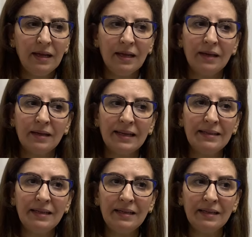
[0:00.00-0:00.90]
آه،
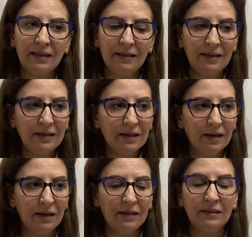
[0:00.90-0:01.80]
كذلك
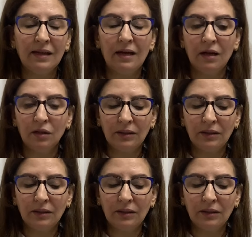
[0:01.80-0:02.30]
هي عندها